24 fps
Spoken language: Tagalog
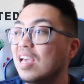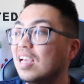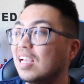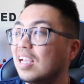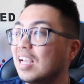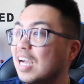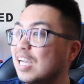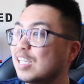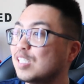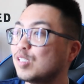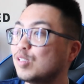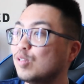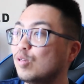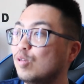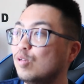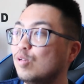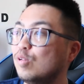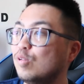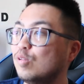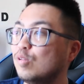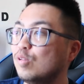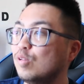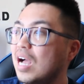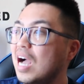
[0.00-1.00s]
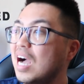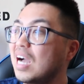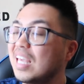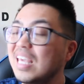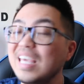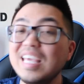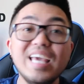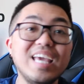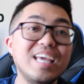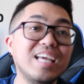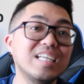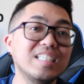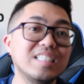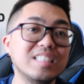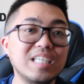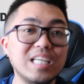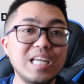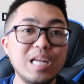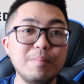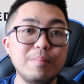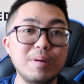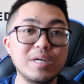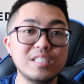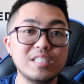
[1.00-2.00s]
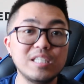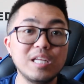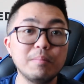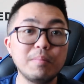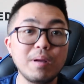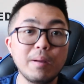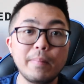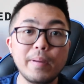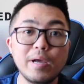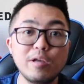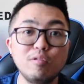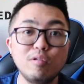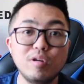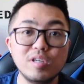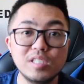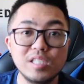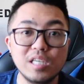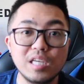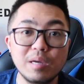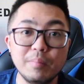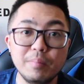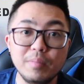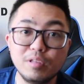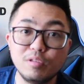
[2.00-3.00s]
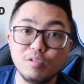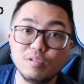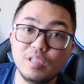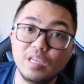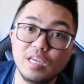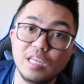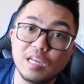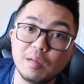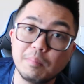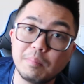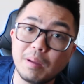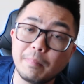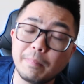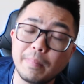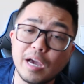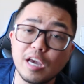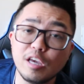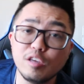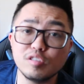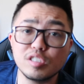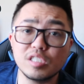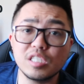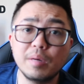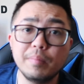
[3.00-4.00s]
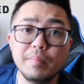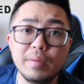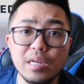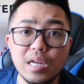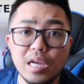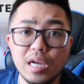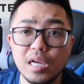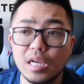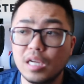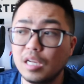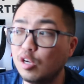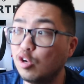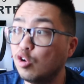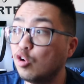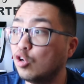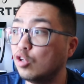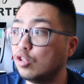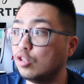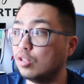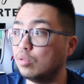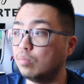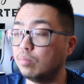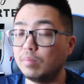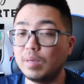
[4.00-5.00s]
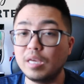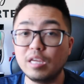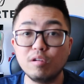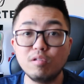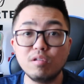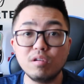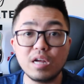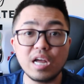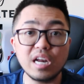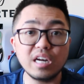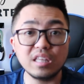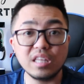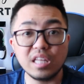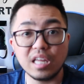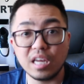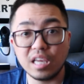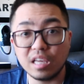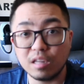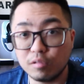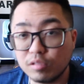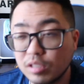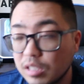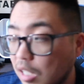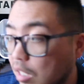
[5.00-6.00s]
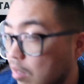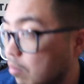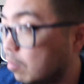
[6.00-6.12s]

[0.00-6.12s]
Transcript: Kaso, ang ingay kasi sa labas, nagpapaano kasi kami today, nagpapaayos kami ng lawn. Merong hardinero sa